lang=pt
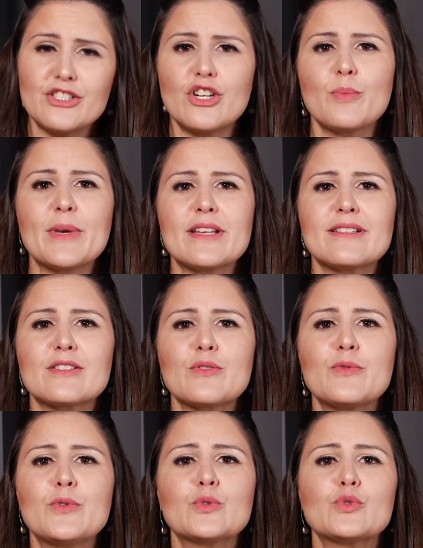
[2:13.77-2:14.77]
Geralmente
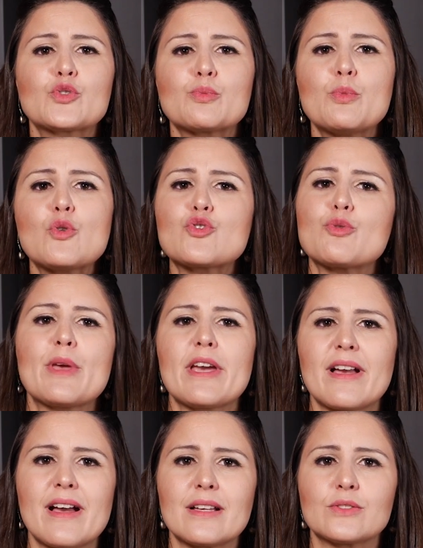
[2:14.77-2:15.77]
são fundos
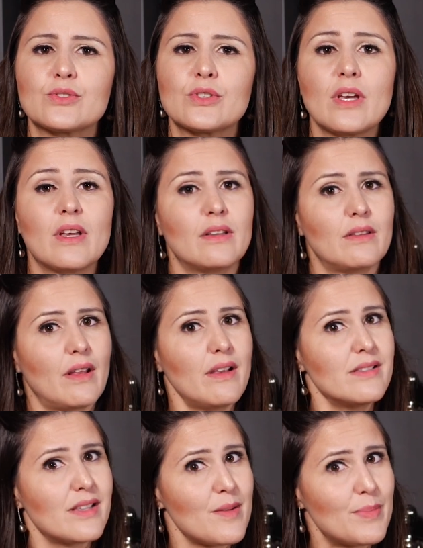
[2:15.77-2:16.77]
multimercados,
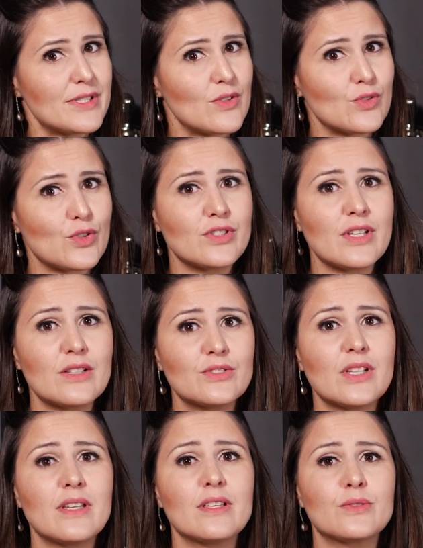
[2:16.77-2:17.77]
nem sempre estão
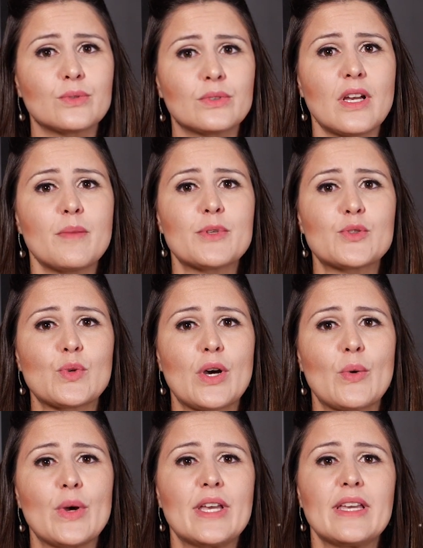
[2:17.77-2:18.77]
associados a risco, tá,
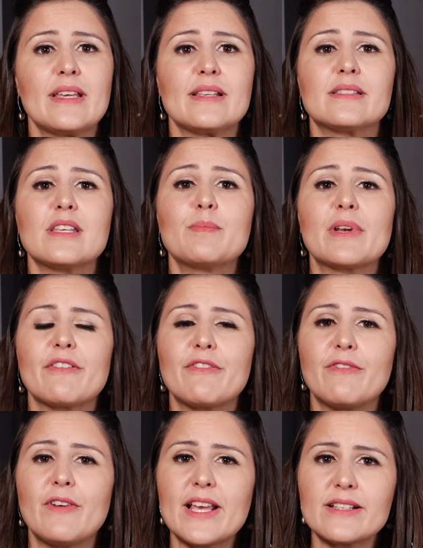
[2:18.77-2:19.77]
pessoal? E sim pela
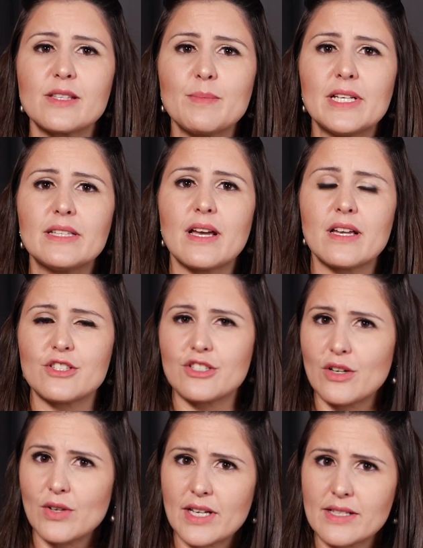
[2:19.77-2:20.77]
flexibilidade
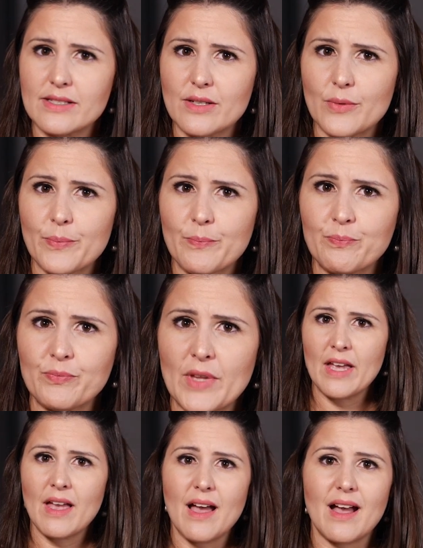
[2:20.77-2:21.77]
de alocação.
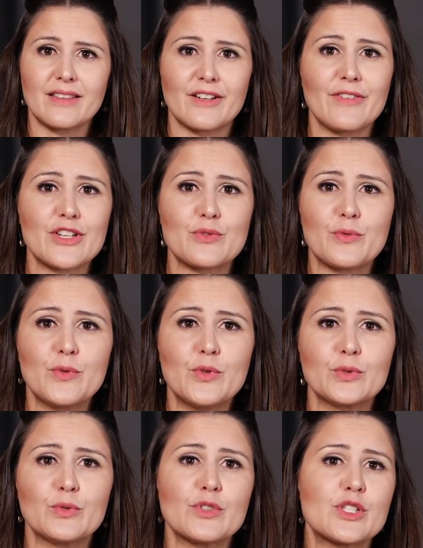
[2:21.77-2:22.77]
Através do
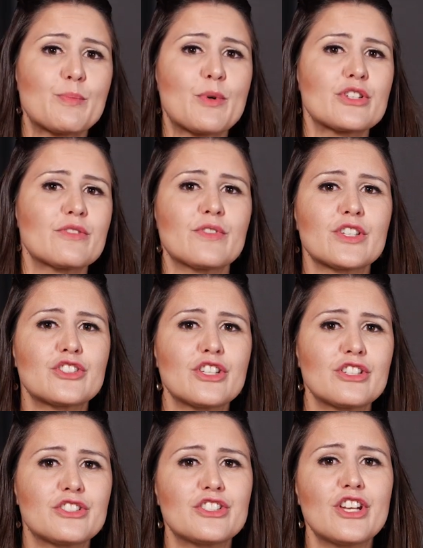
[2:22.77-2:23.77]
fundo, você pode
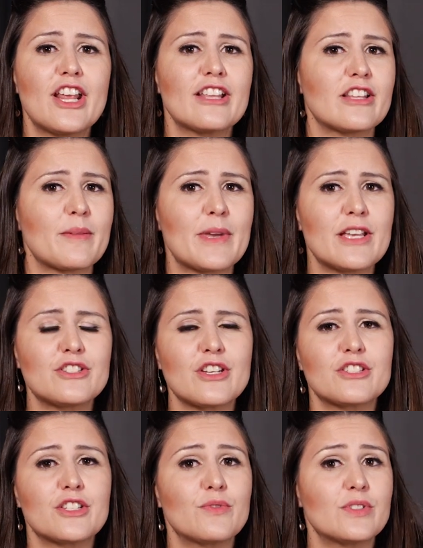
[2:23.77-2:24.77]
investir
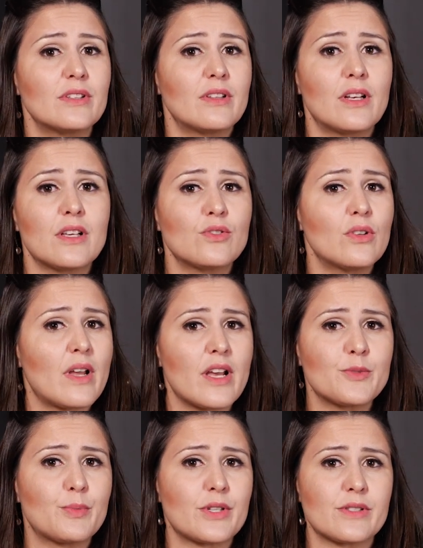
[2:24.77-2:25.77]
diretamente em ativos
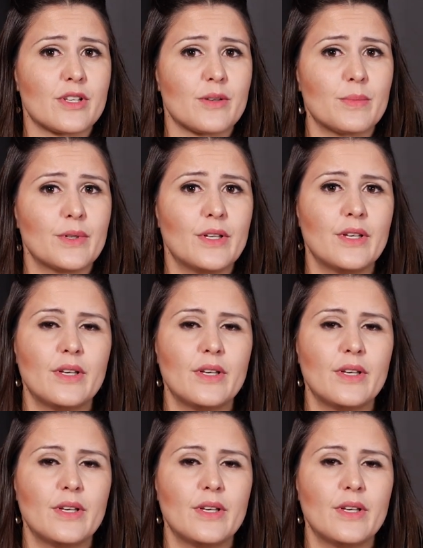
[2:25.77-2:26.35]
internacionais, por exemplo,